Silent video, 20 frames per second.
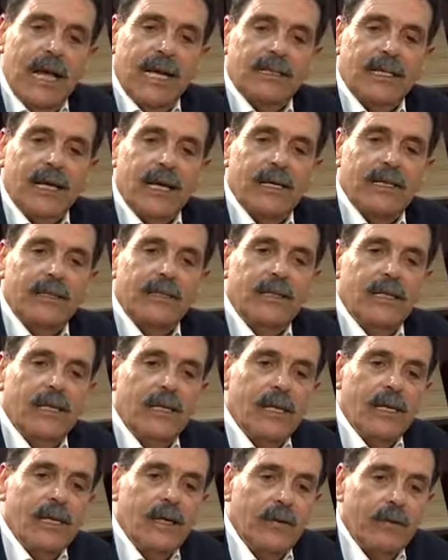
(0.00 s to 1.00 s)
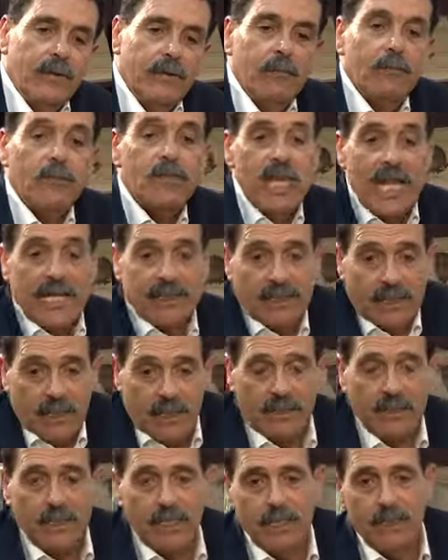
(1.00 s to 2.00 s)
لا اعتقد انا مش لا
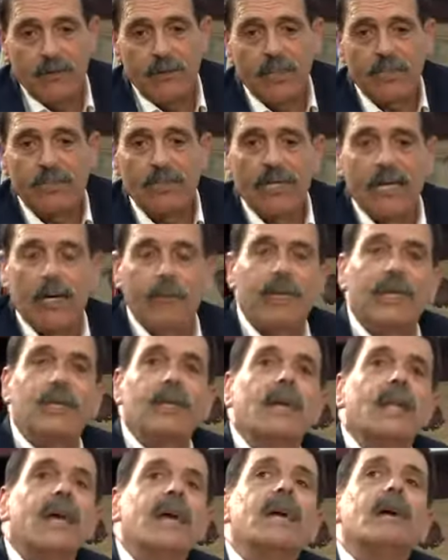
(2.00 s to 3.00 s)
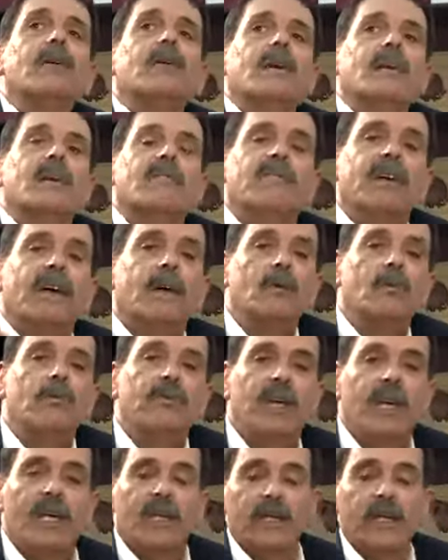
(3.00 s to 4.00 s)
اعتقد يعني وقت اللي عملنا الهيئه واحنا نفكروا
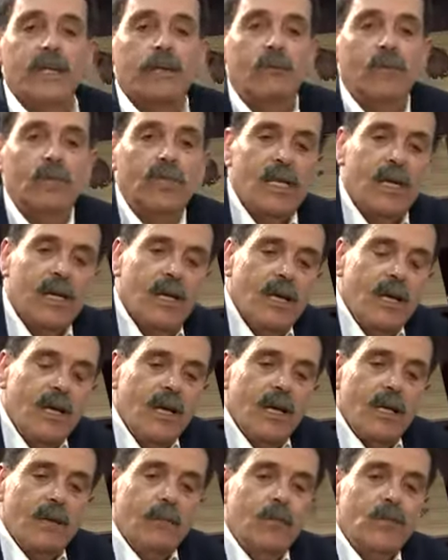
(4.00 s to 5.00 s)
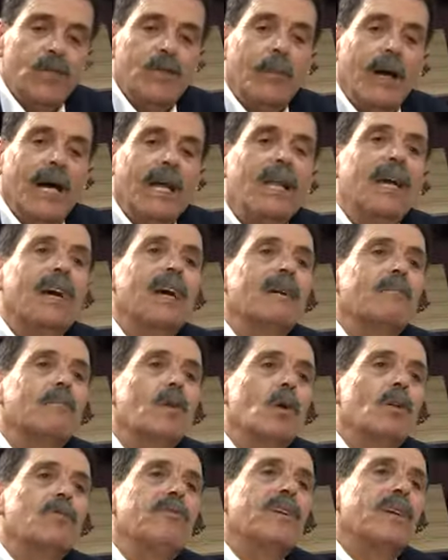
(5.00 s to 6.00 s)
فيها لنا مده مش بعلاقه
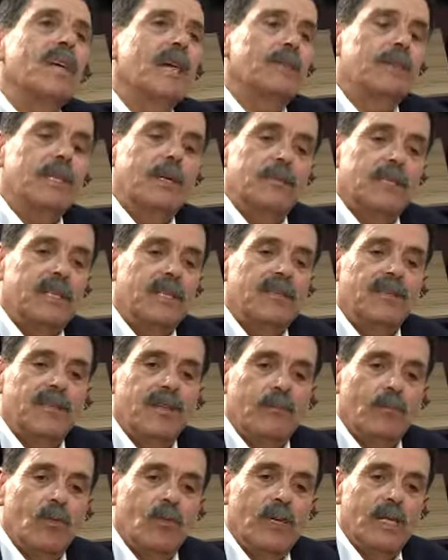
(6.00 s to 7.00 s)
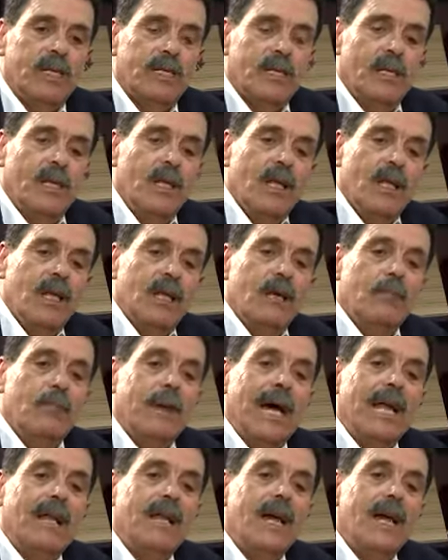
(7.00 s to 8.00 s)
بموقف الرابطه بصفه مباشره
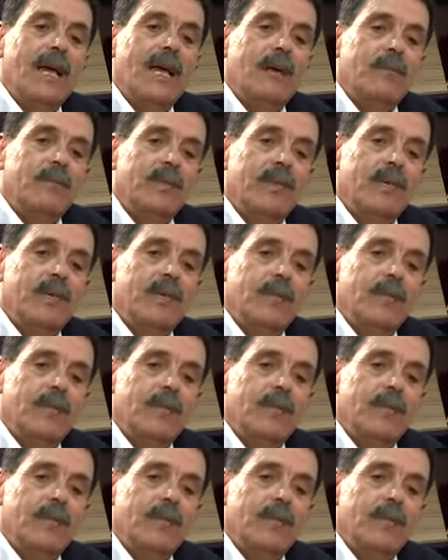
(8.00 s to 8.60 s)
بعلاقه